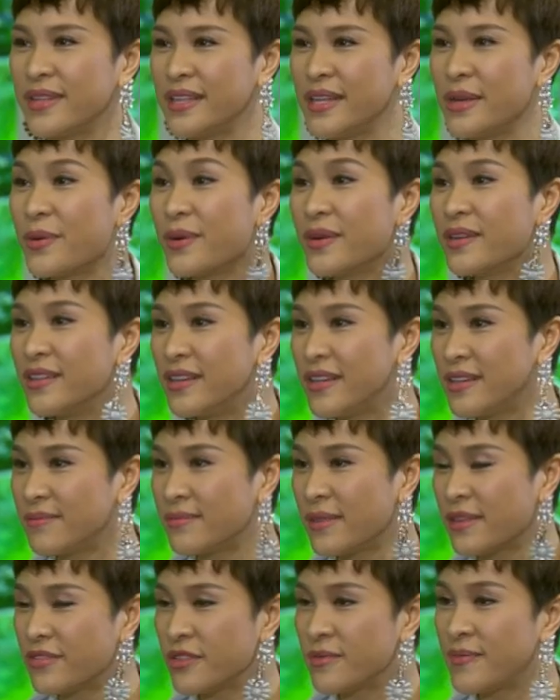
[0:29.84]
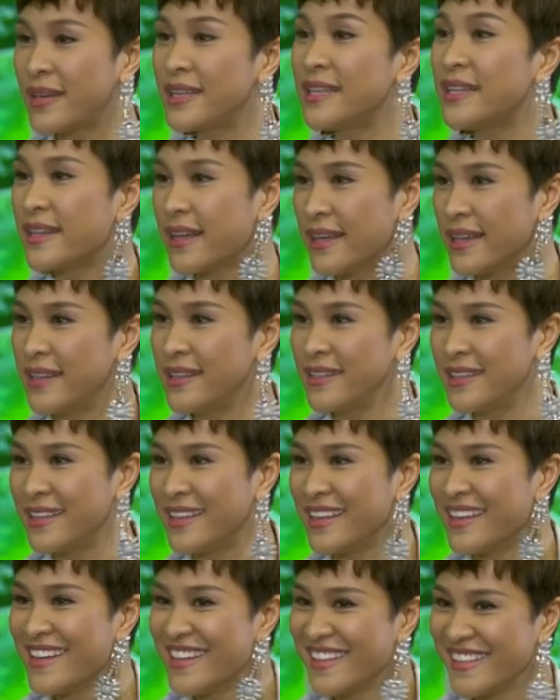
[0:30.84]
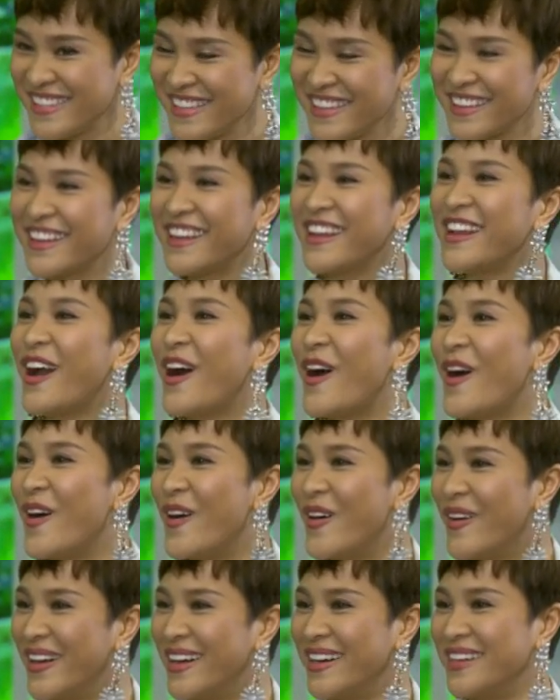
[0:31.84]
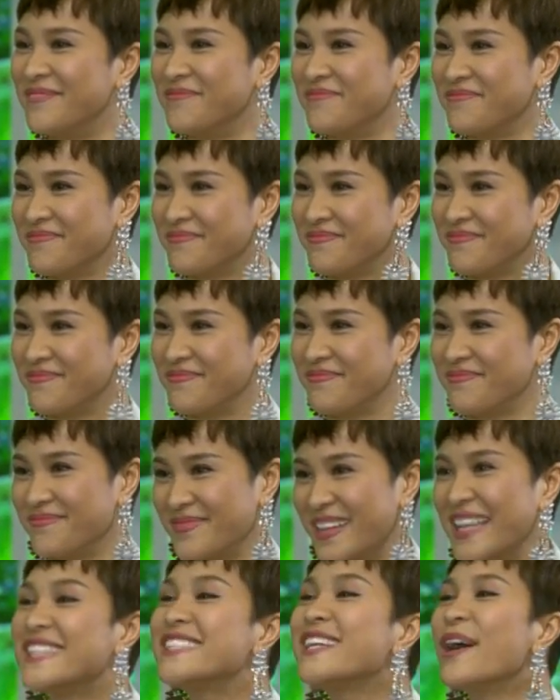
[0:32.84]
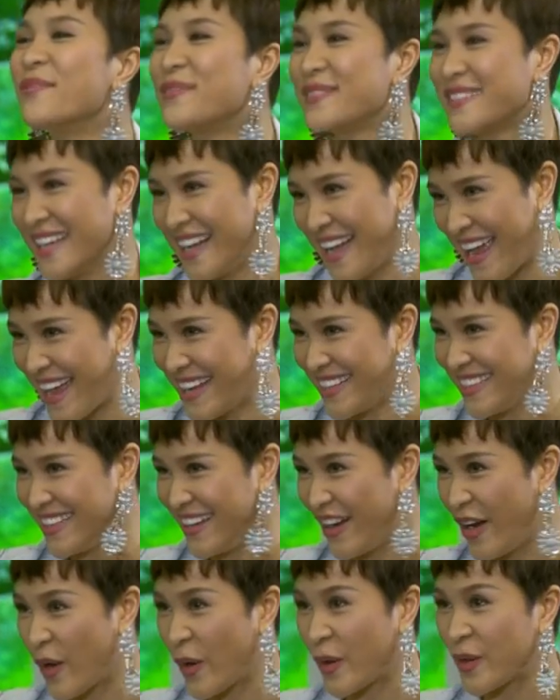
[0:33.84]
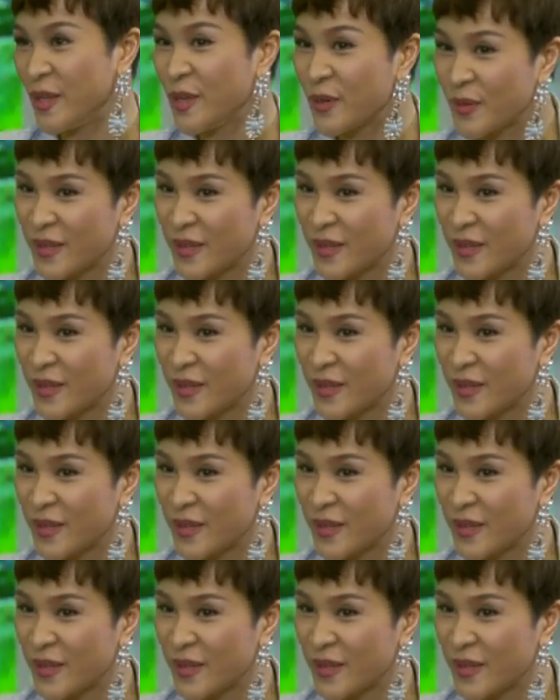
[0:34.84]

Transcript: Nhiều người mà Phương Mai nhìn thấy thì trước khi họ ờ, lấy chồng chẳng hạn thì họ dạ. có nhiều